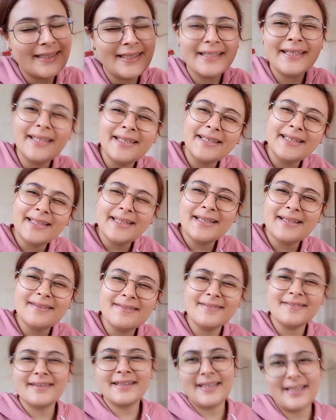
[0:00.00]

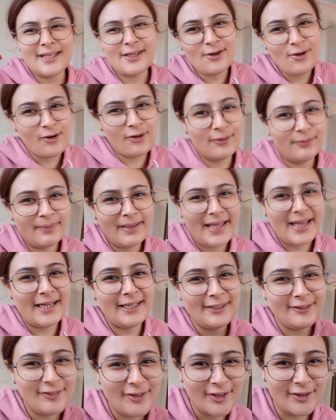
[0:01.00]
İyiyiz, iyi
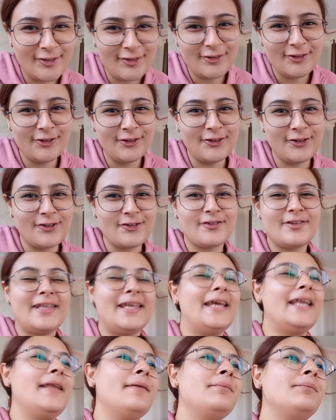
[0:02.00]
olmaya çalışıyoruz
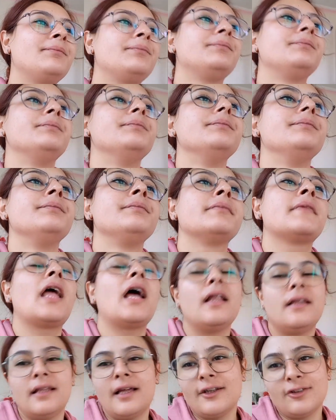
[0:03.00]
diyelim.
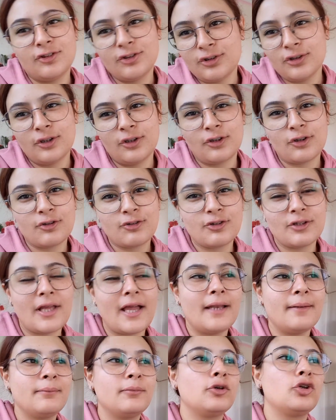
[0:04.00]
Allah'a şükürler olsun
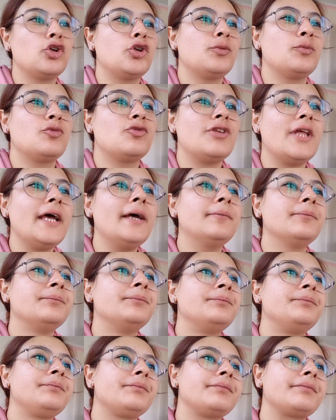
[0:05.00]
yani bugünümüze.
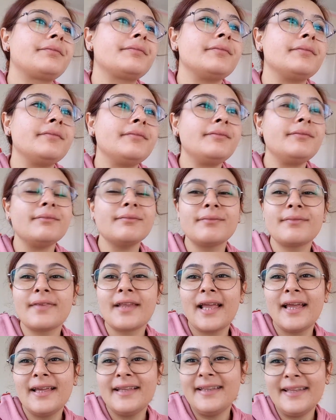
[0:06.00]

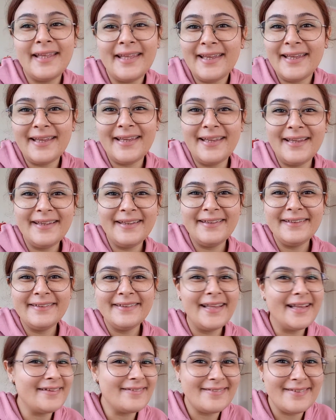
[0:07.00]
Ee,
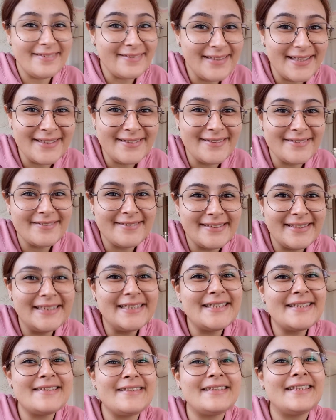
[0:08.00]
nasıl siz
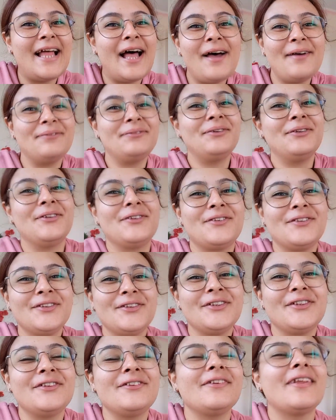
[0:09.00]
nasılsınız? Ne
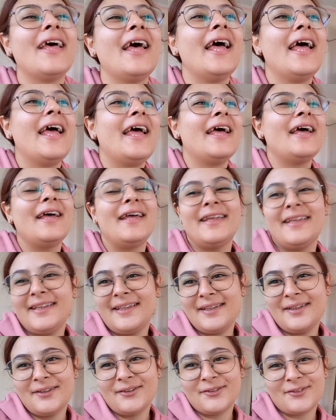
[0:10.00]
yapıyorsunuz?
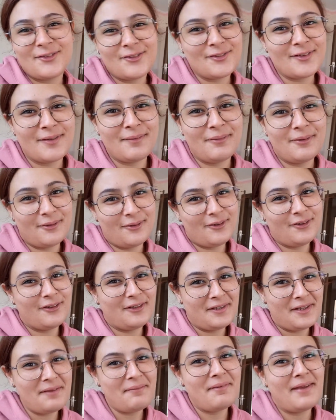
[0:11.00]
Ee, uzun zaman
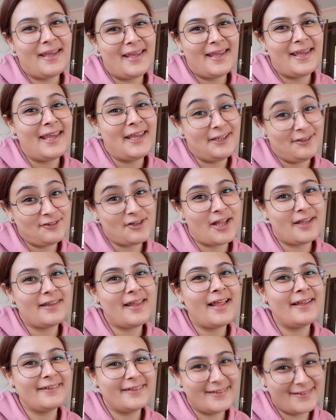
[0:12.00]
oldu değil mi?
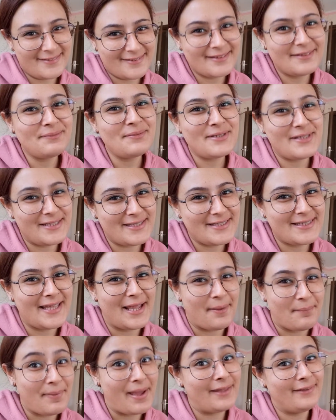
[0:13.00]
Heyecanlandınız değil mi siz
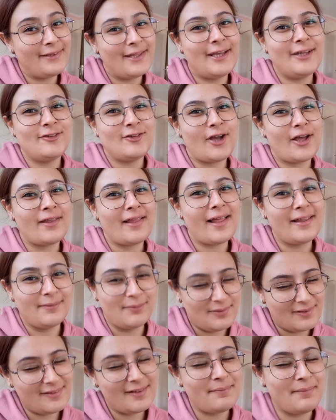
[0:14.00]
de? Ben de
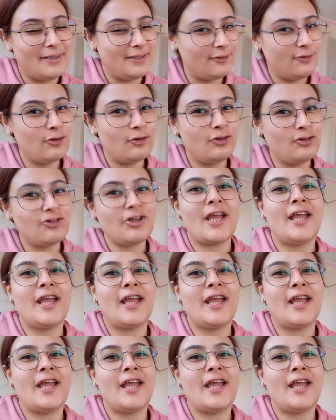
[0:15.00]
heyecanlandım. Siz de beni görünce